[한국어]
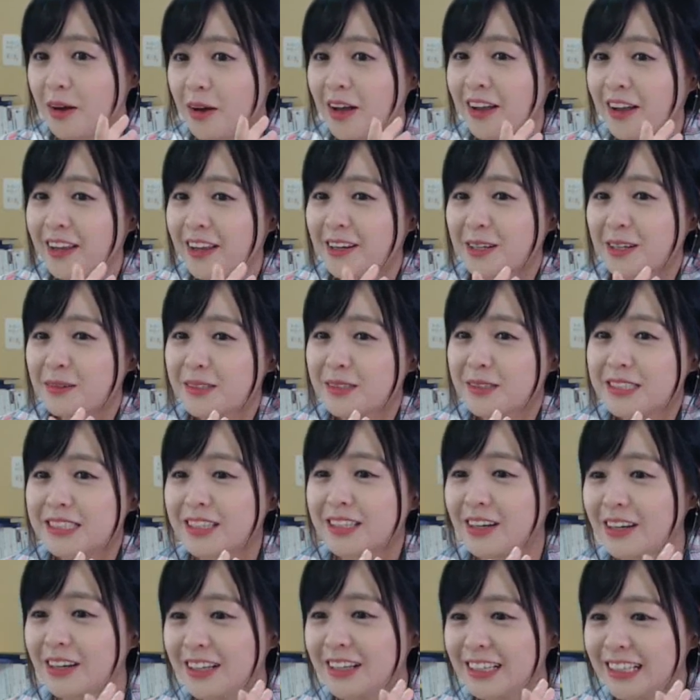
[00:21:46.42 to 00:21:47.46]
막
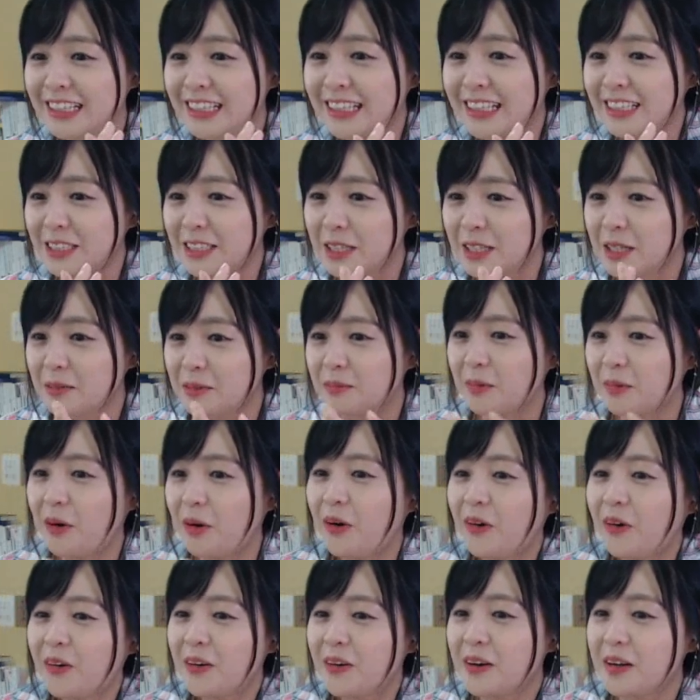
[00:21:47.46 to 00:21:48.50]
이러면서 뭐
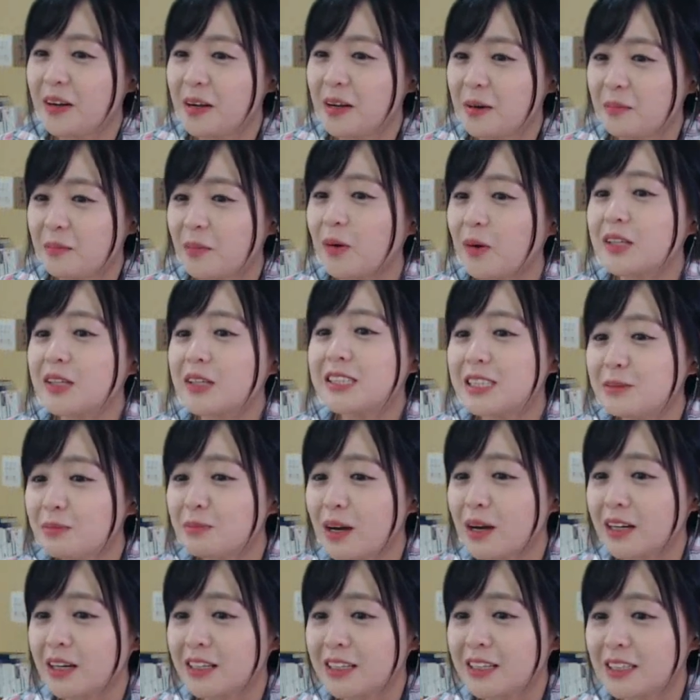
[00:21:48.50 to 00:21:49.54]
멋진
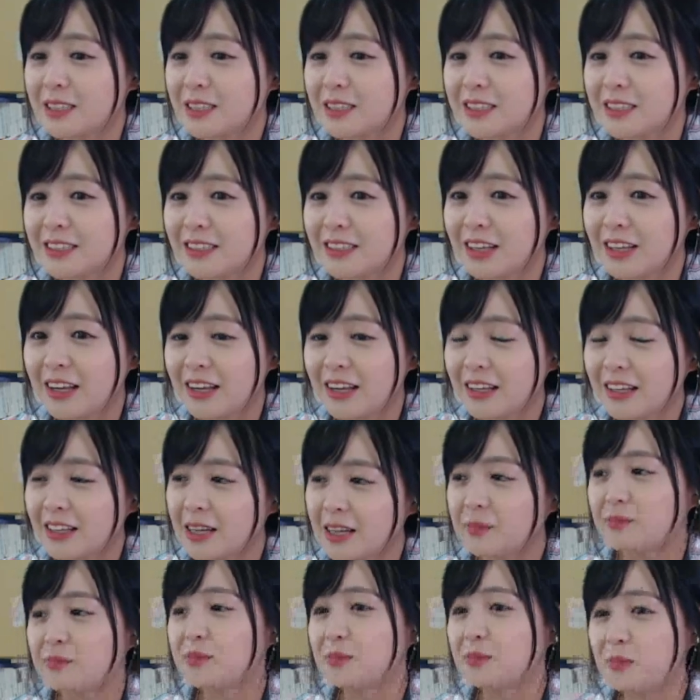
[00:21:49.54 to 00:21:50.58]
말이기는
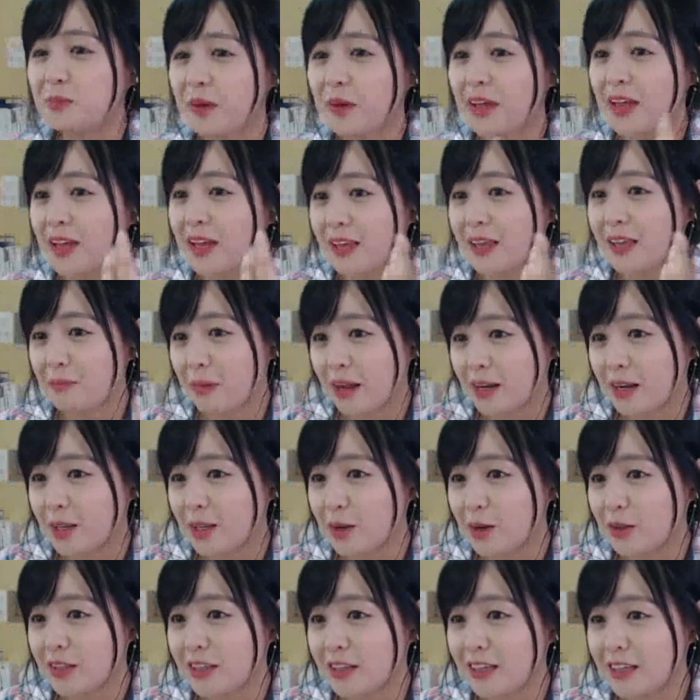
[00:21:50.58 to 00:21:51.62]
그 부패의
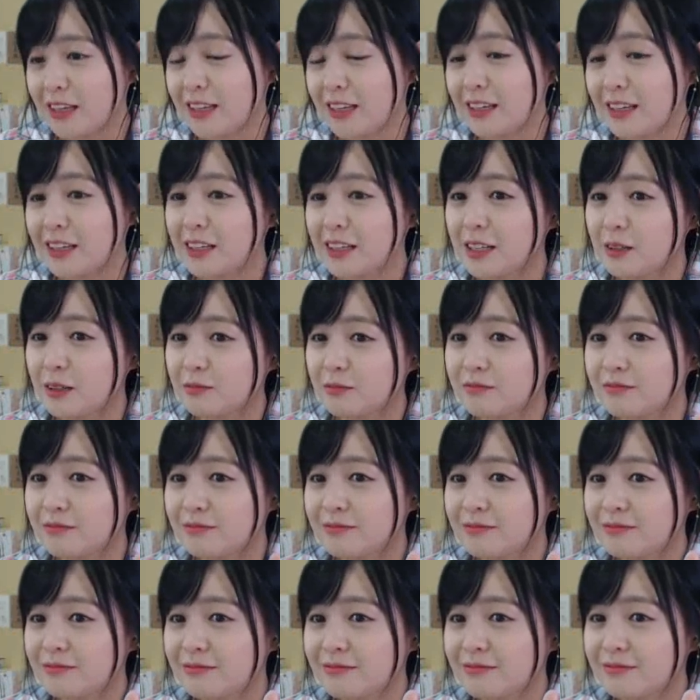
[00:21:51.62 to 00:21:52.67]
발견이
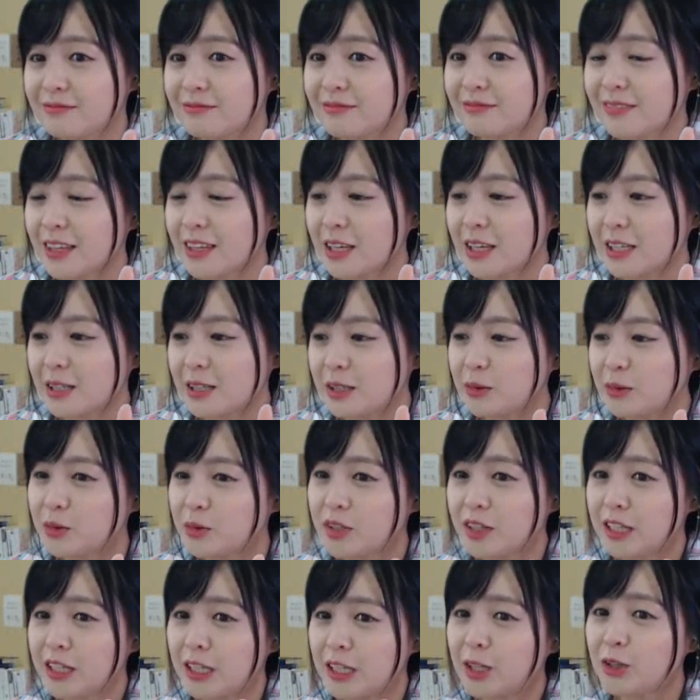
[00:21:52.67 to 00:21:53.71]
음
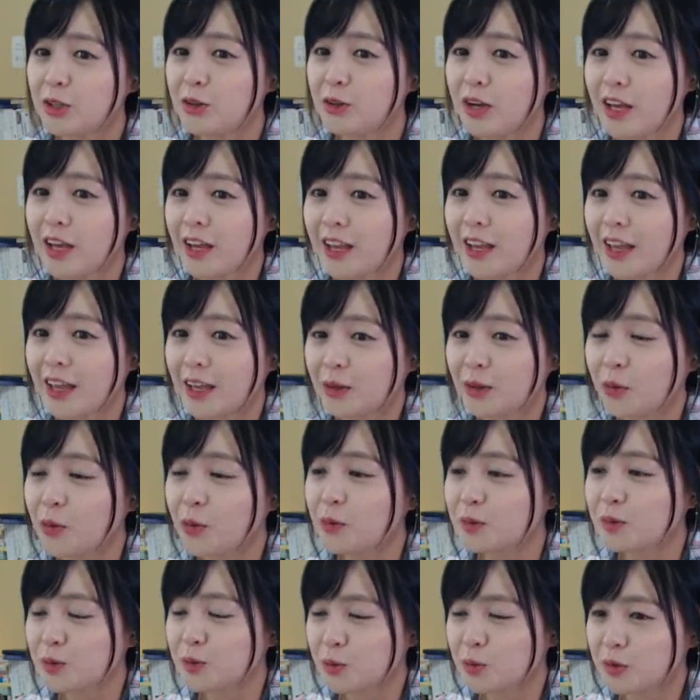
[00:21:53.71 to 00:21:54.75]
우리 인류에게
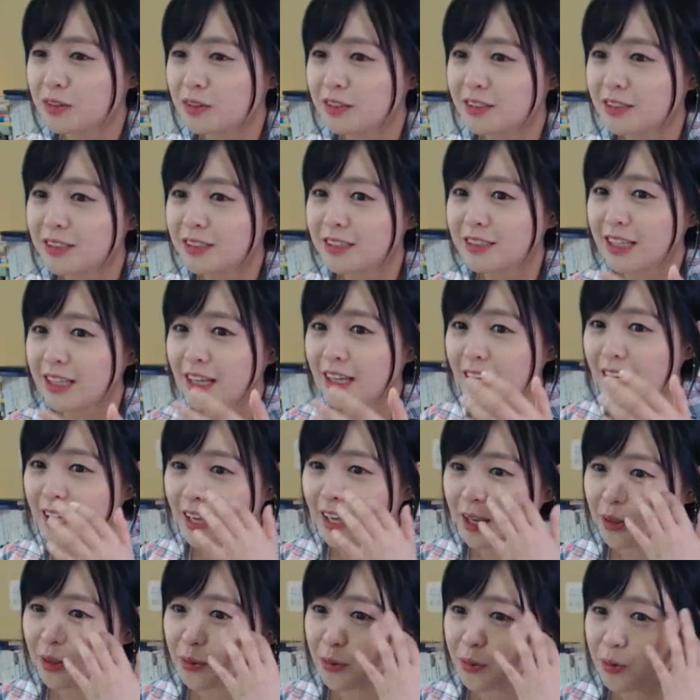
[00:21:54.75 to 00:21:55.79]
도움을 줬듯
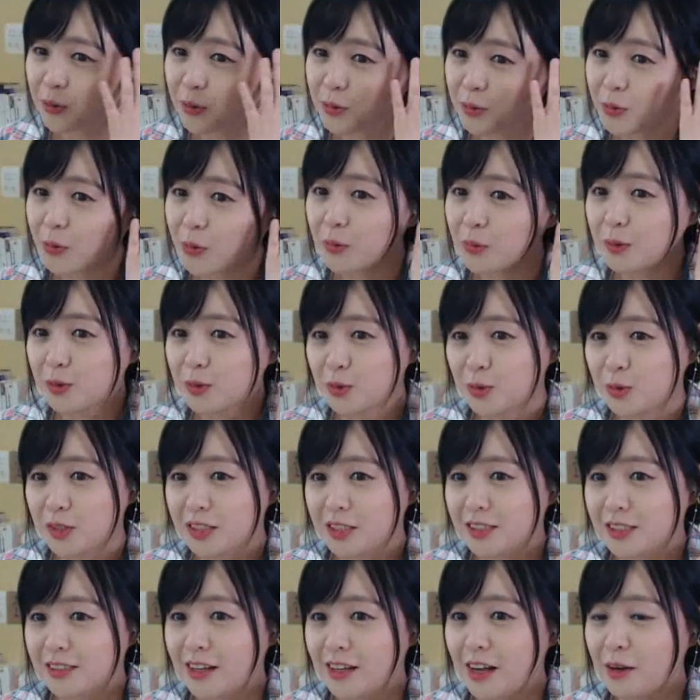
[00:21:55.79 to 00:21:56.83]
사랑에도 도움을 줄 수
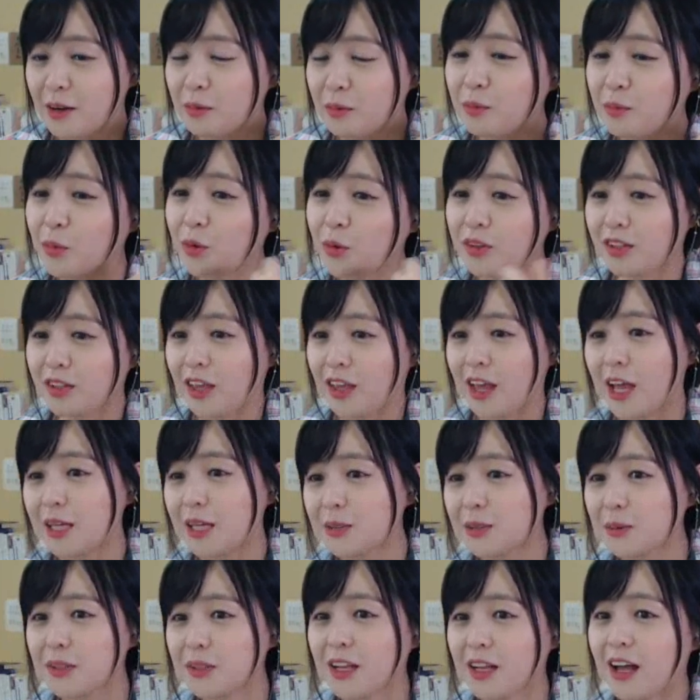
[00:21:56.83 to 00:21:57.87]
있을까? 뭔
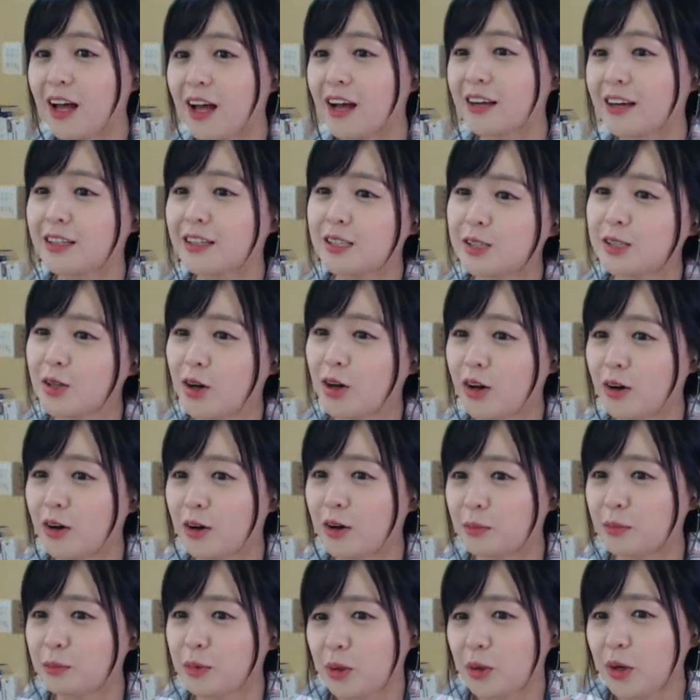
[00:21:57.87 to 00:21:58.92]
개소리야.
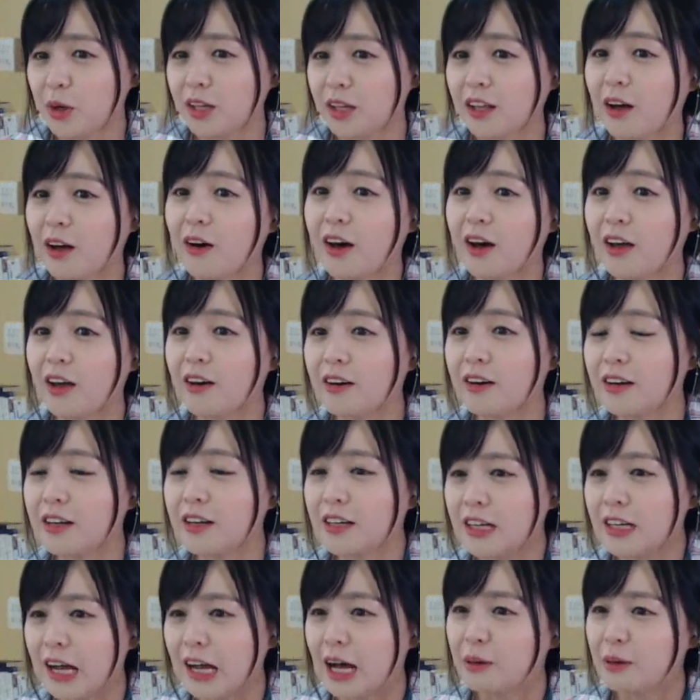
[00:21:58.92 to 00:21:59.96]
그래서 뭐 이런 게 나와요.
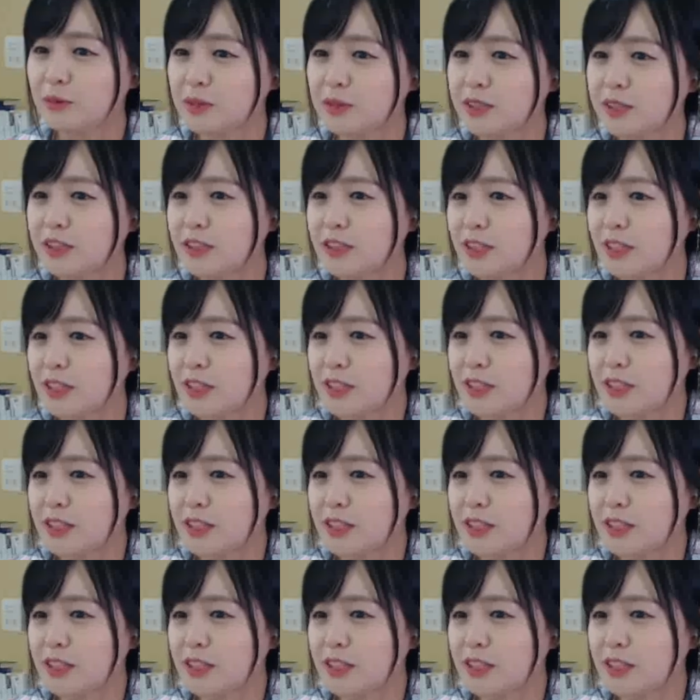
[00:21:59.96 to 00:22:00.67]
아무튼